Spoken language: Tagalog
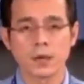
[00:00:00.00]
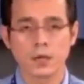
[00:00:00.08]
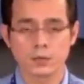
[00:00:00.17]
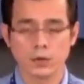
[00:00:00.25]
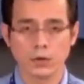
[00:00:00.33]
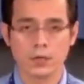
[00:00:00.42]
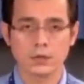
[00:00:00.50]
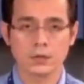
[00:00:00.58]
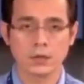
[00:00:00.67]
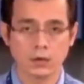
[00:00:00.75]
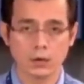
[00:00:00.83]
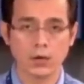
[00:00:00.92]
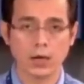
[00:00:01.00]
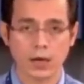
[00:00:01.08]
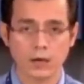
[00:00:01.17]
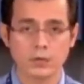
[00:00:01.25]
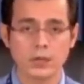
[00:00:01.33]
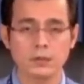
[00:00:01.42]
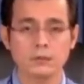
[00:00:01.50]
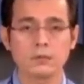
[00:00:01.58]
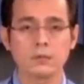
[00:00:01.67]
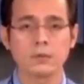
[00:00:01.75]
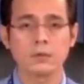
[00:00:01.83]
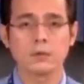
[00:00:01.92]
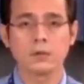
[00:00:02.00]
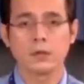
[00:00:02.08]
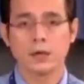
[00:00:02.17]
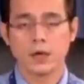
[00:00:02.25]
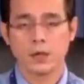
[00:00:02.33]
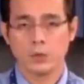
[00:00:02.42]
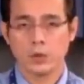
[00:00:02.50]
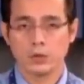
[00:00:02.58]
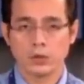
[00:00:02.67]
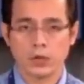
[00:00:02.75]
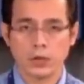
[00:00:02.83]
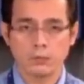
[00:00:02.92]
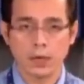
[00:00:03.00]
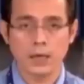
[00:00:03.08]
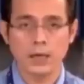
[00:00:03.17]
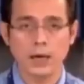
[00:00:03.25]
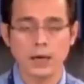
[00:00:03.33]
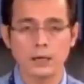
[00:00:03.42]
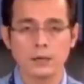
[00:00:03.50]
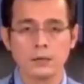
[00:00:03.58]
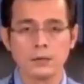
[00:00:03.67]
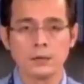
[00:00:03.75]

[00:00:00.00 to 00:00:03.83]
As long as the law allows it, and when you're in Manila,